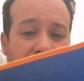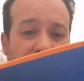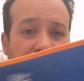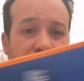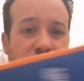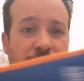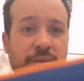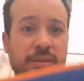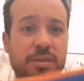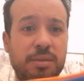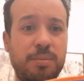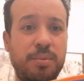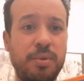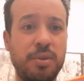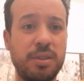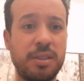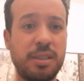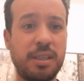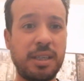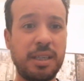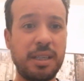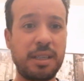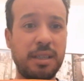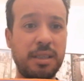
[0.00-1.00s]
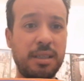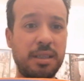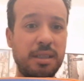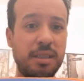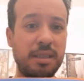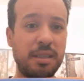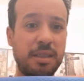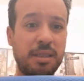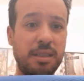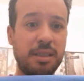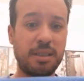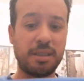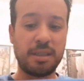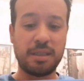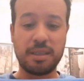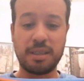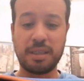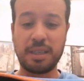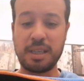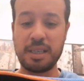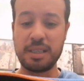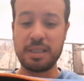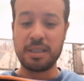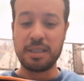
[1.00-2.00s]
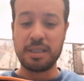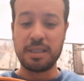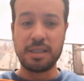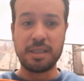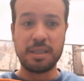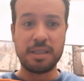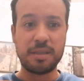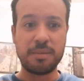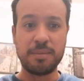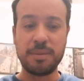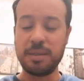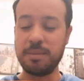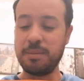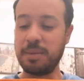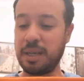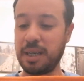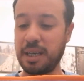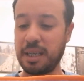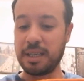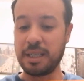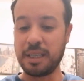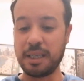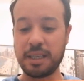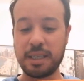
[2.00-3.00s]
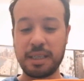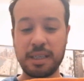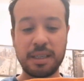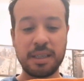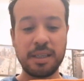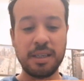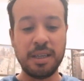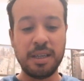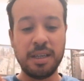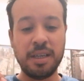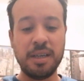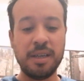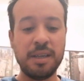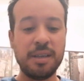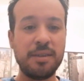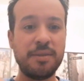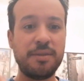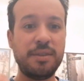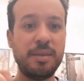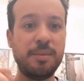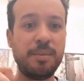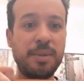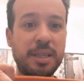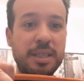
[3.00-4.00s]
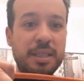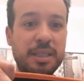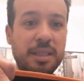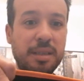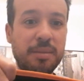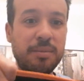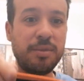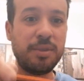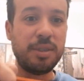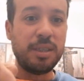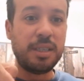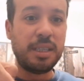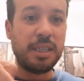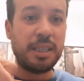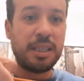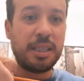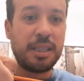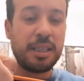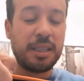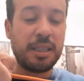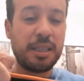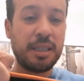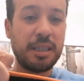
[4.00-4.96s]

فولو بورتكان آه، حاجة شبابة على الآخر في بلاصة الموليني